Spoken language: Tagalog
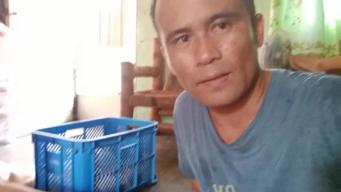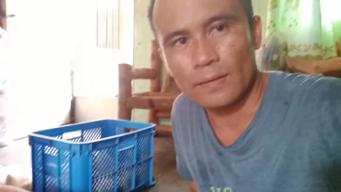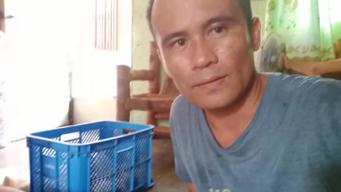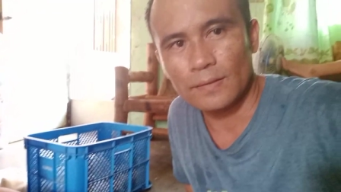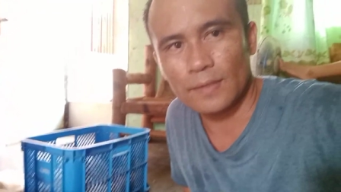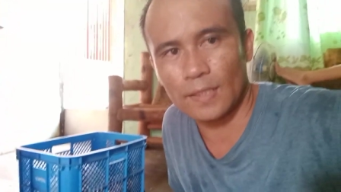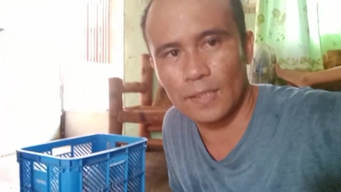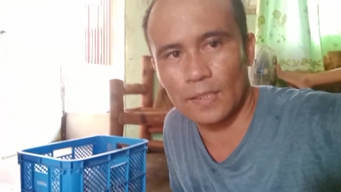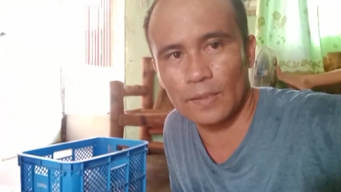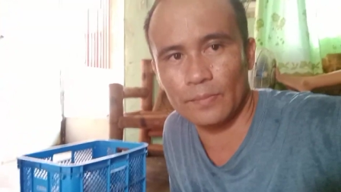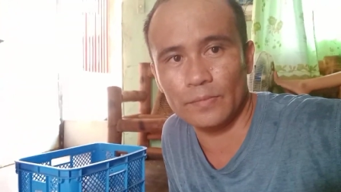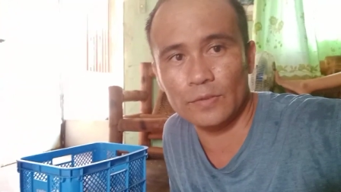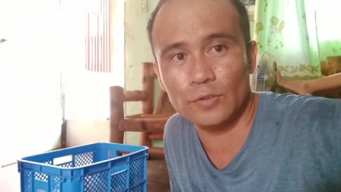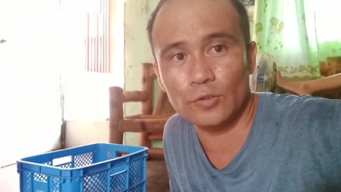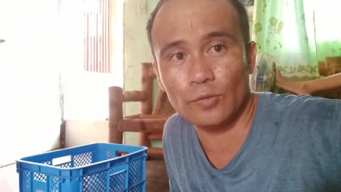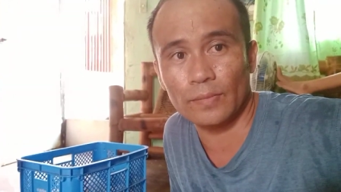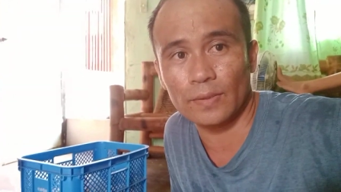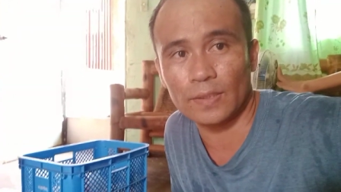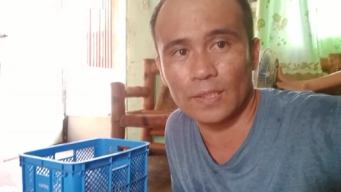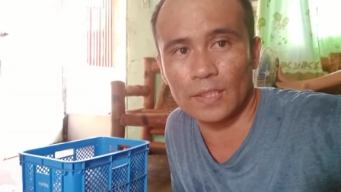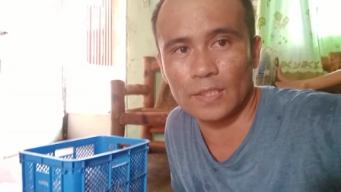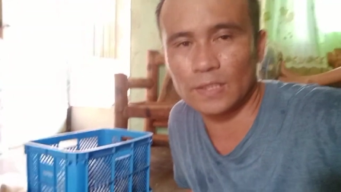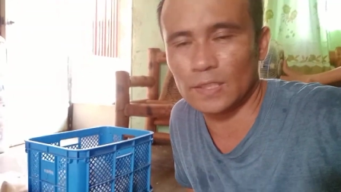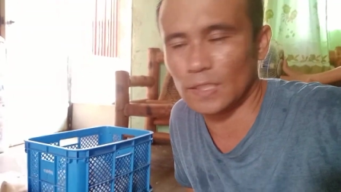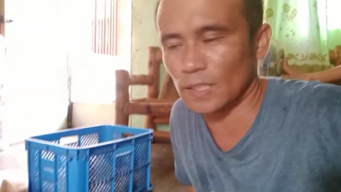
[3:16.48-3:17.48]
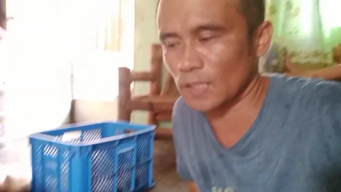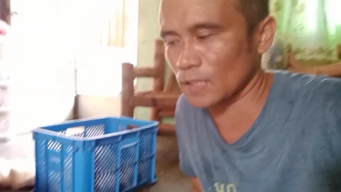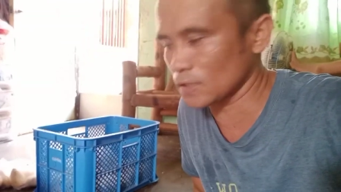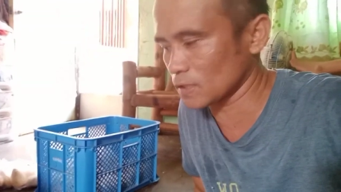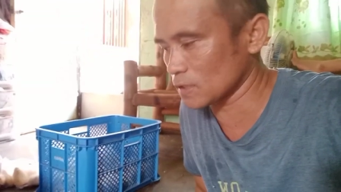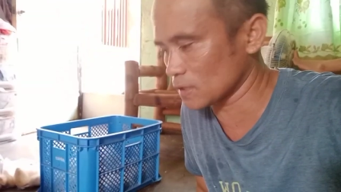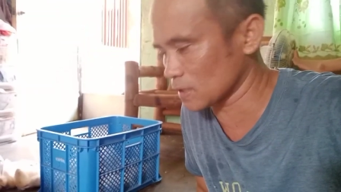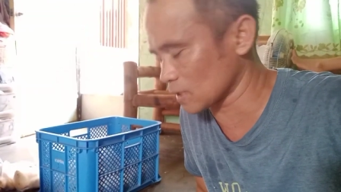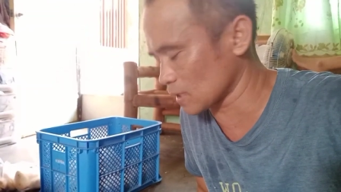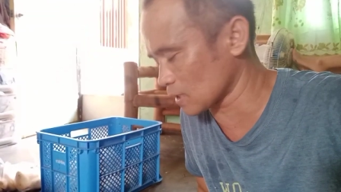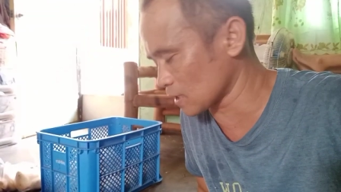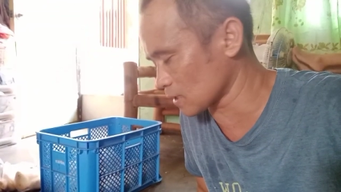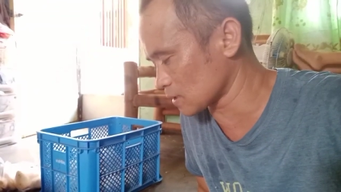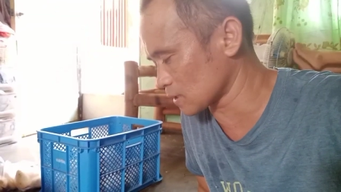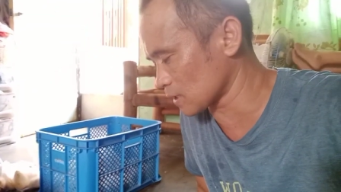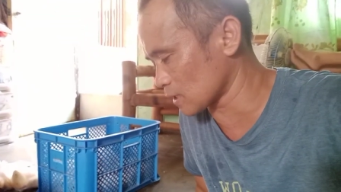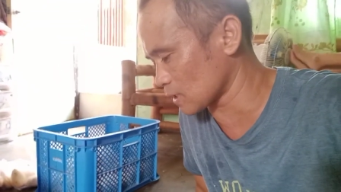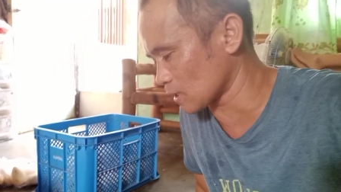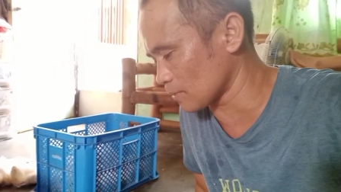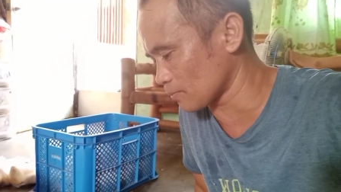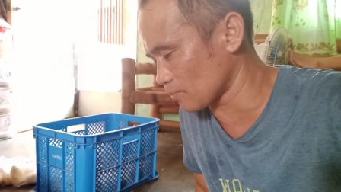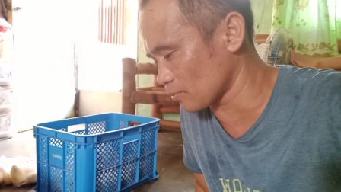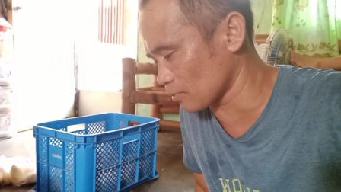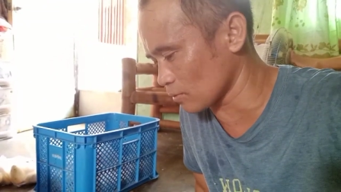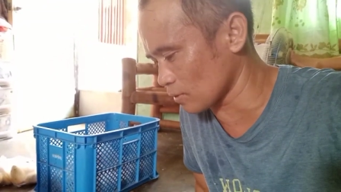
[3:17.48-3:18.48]
talagang medyo mataas kasi, kasi
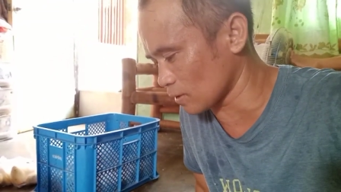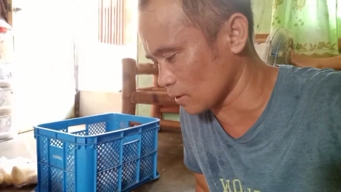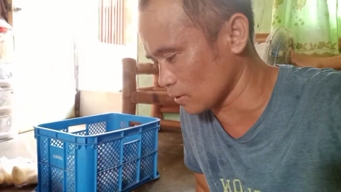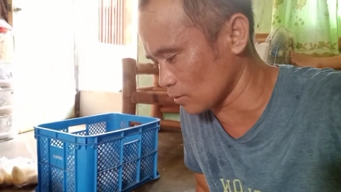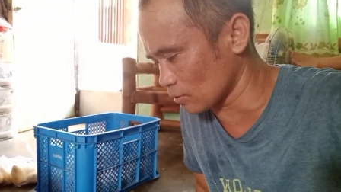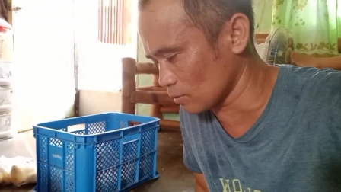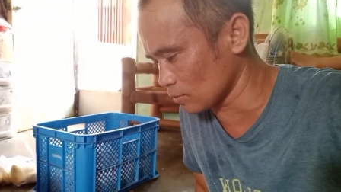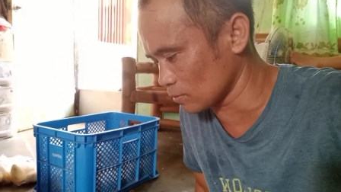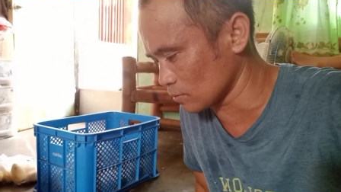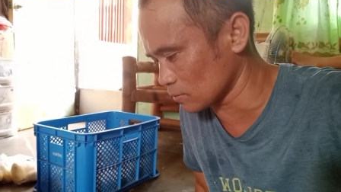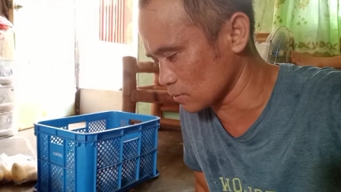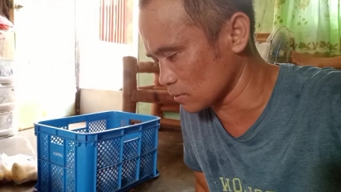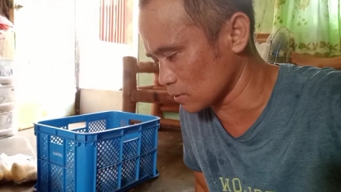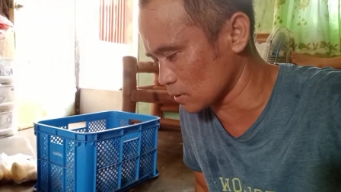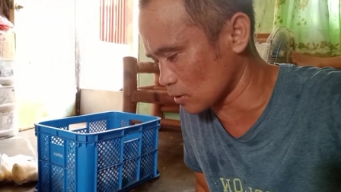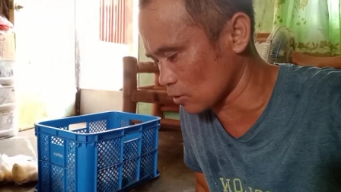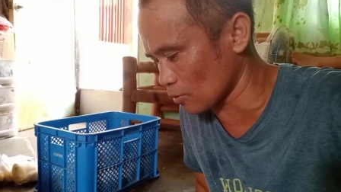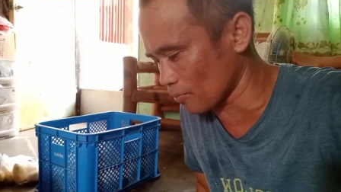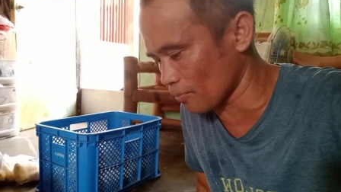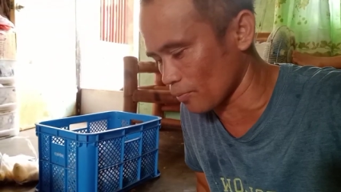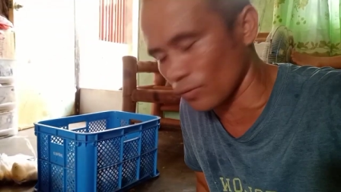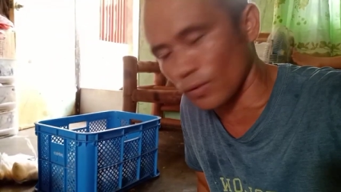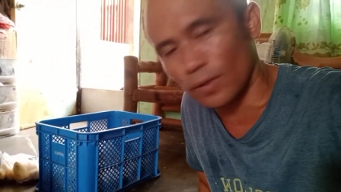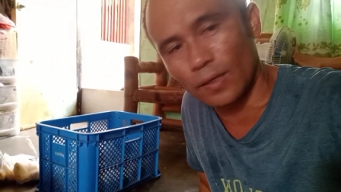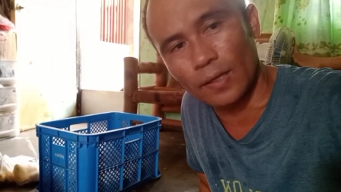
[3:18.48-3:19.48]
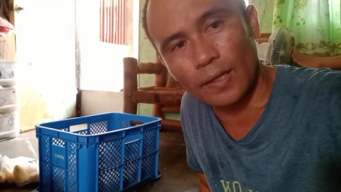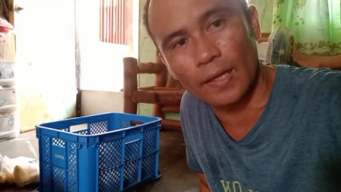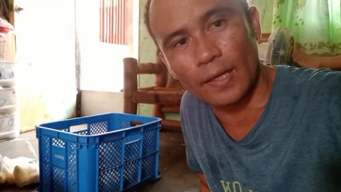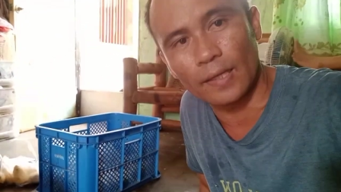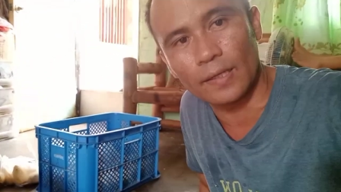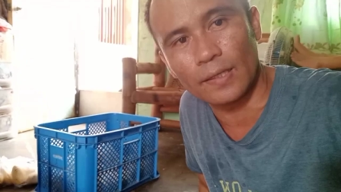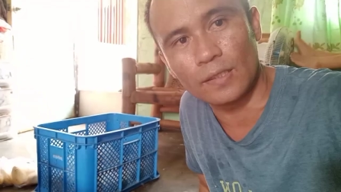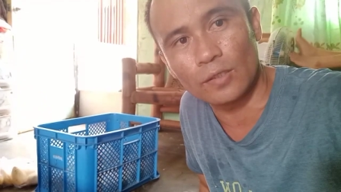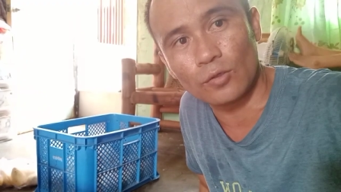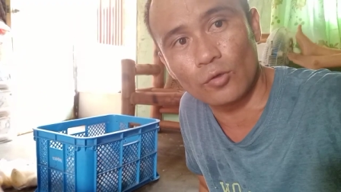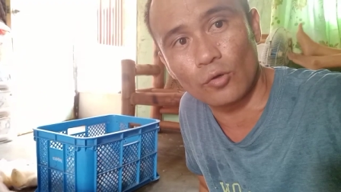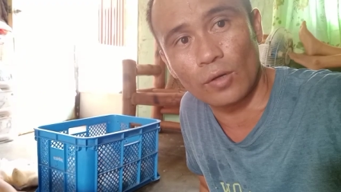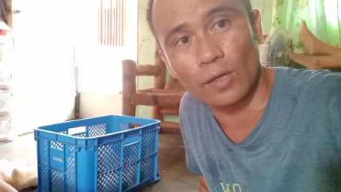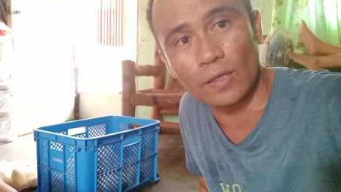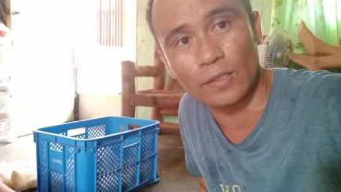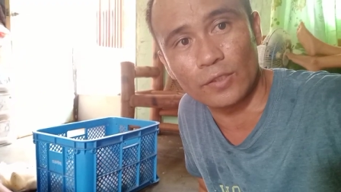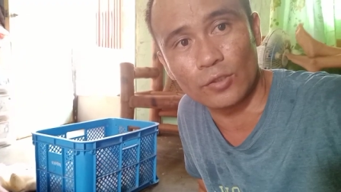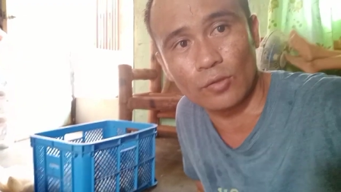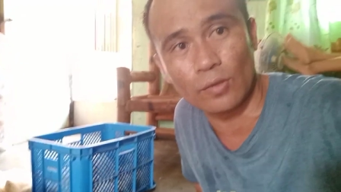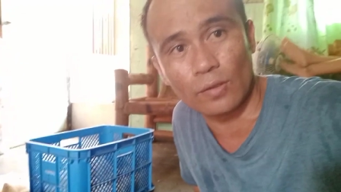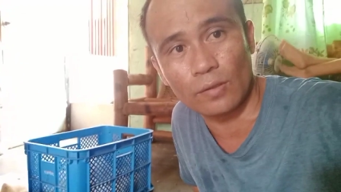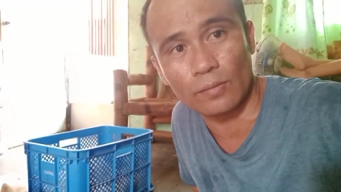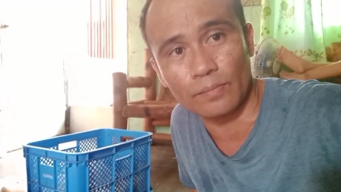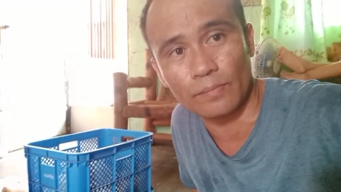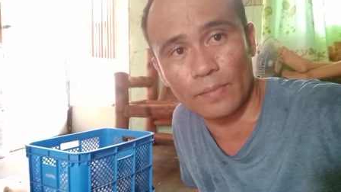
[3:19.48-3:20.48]
rin pong ano, hindi ko po nakayanan, kulang
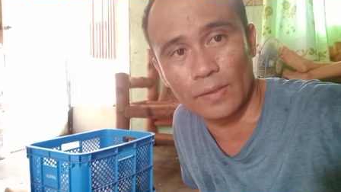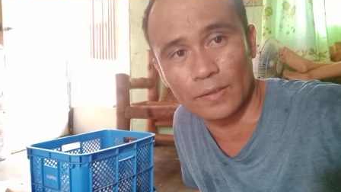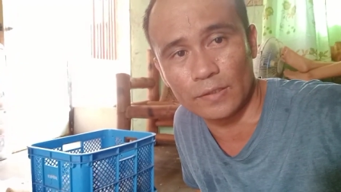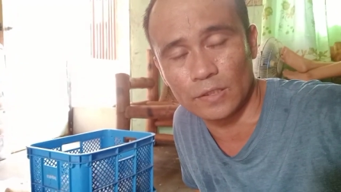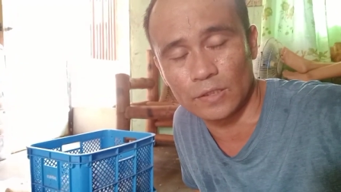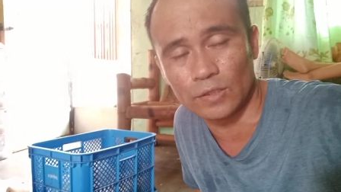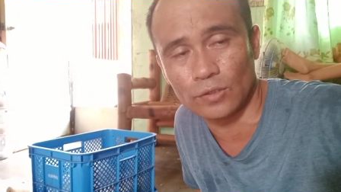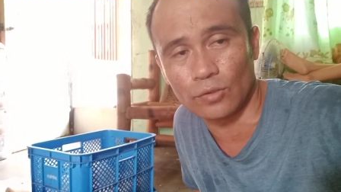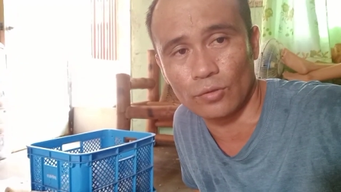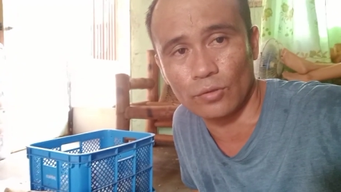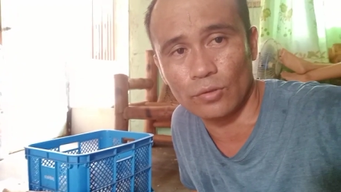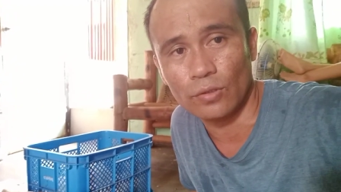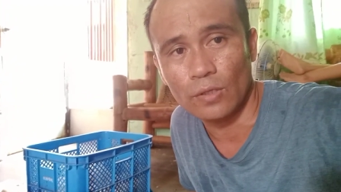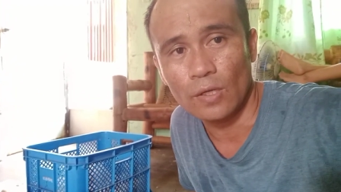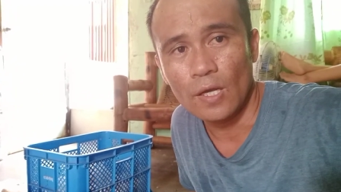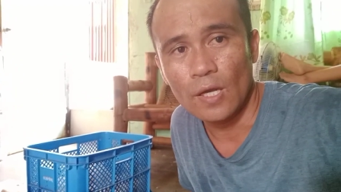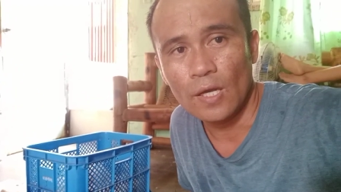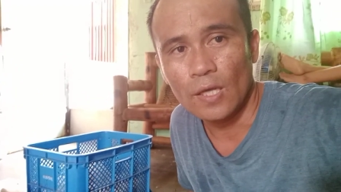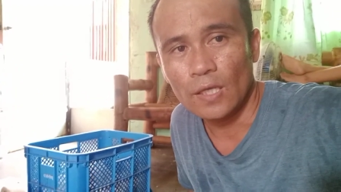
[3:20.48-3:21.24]
yung budget ko.